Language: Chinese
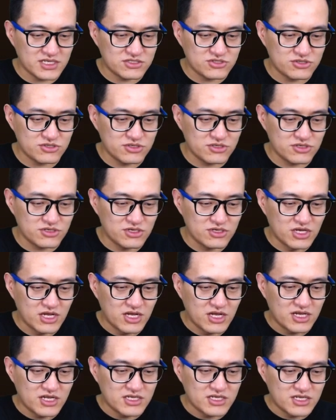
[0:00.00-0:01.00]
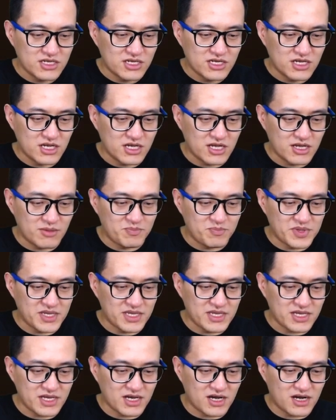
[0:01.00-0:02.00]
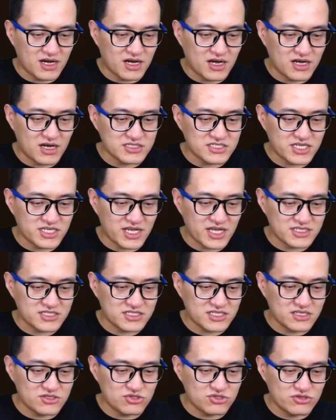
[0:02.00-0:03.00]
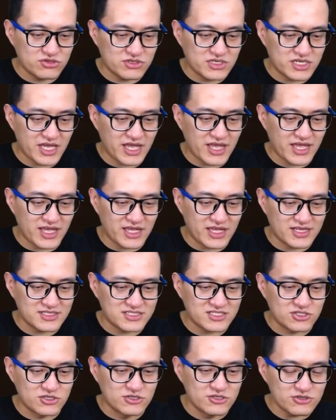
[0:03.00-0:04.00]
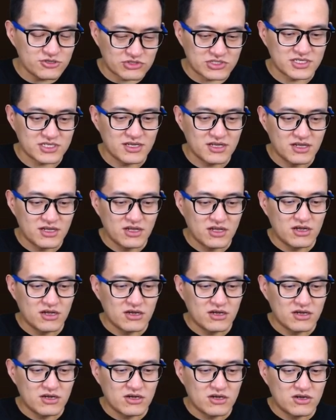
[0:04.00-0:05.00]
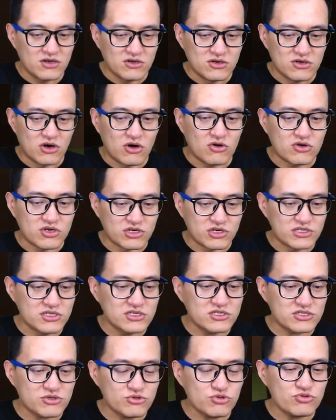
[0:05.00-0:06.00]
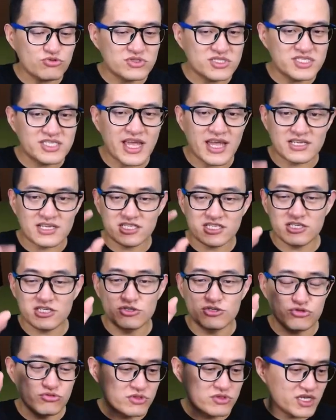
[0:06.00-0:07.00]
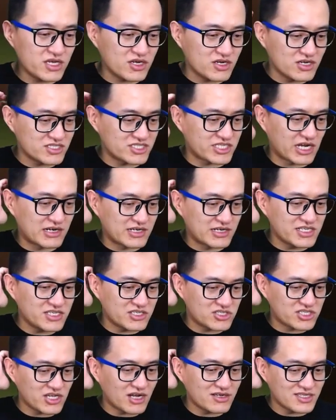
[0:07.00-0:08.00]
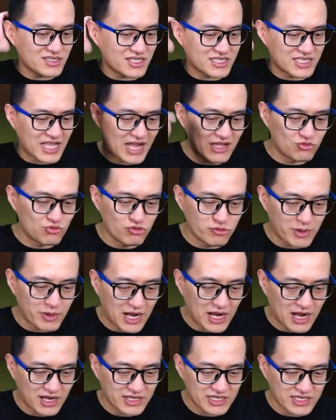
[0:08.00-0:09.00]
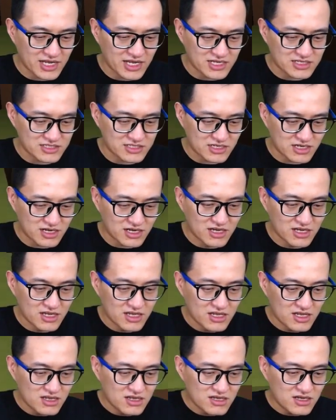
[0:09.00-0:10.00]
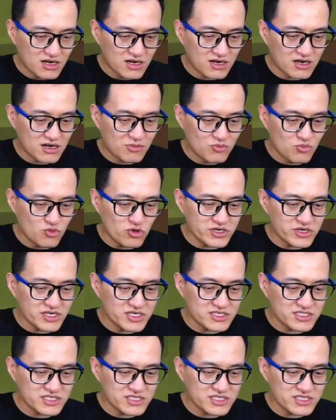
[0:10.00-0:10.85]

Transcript: to，呃，be a c h e s t to gain its loot？哦，可能是用箭射中那个奖励箱的难度吧，应该是。哦，默认是